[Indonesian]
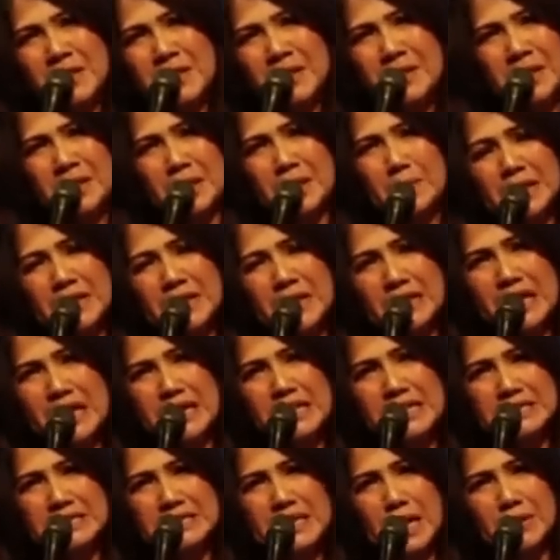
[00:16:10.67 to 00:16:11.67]
Ada banyak
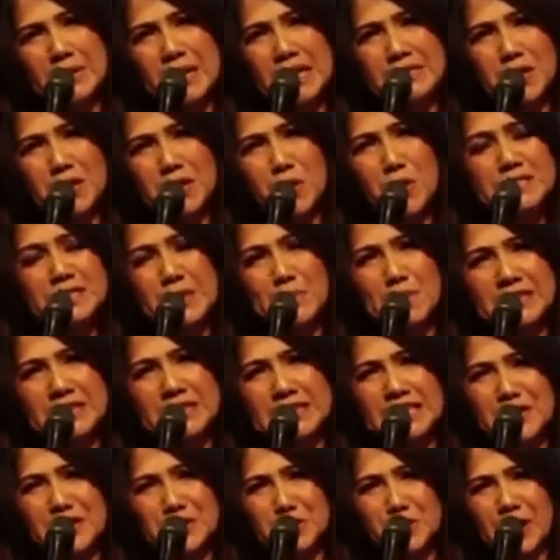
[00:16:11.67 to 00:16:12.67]
kali saya merasa kok
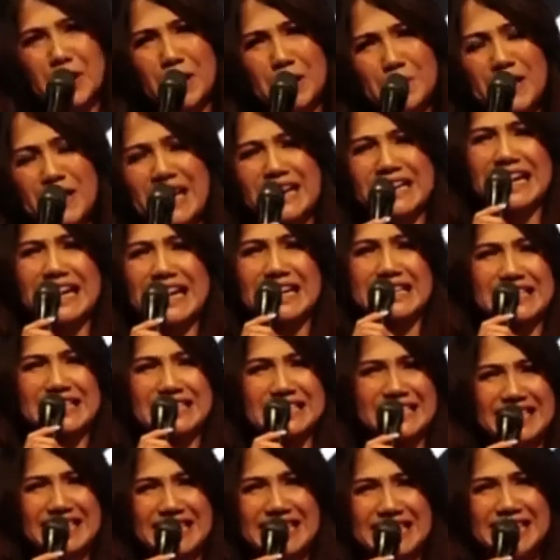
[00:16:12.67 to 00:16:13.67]
sepertinya Tuhan biarkan
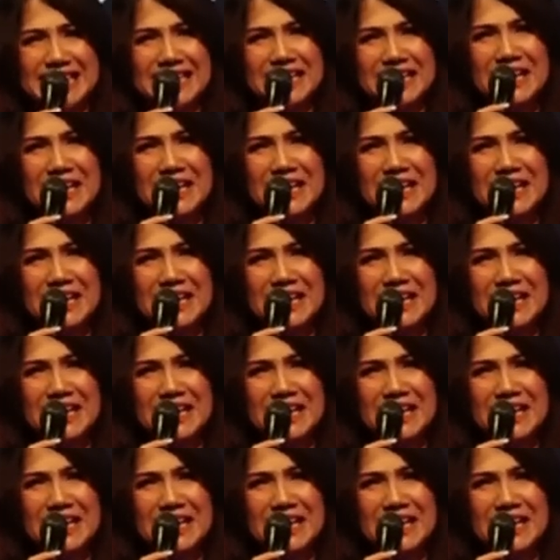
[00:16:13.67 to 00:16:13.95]
sendiri.